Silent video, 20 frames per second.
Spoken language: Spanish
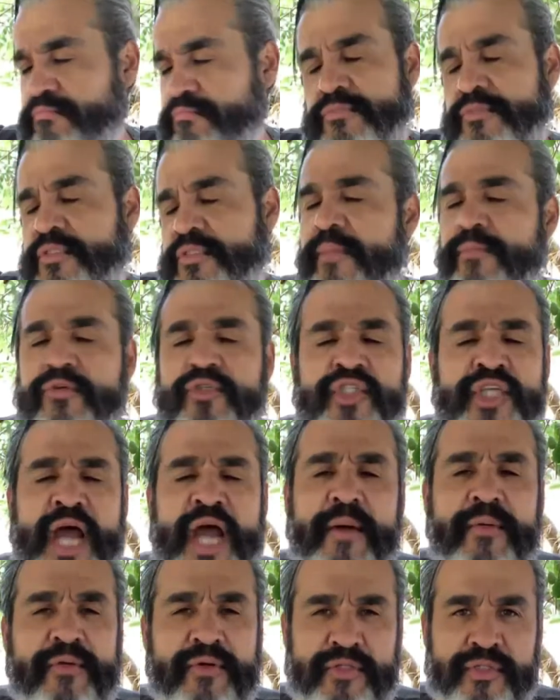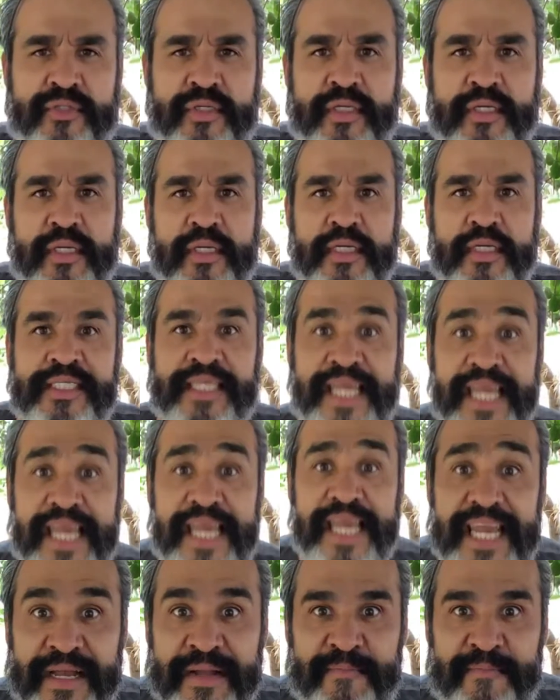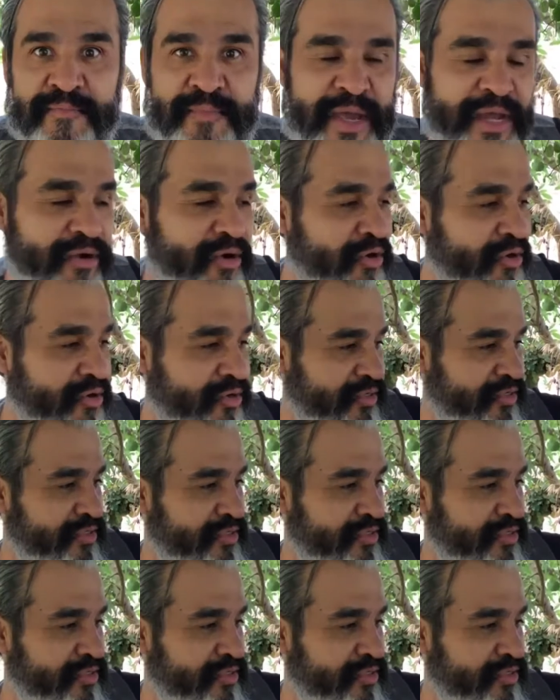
estamos chavos. Sí, pero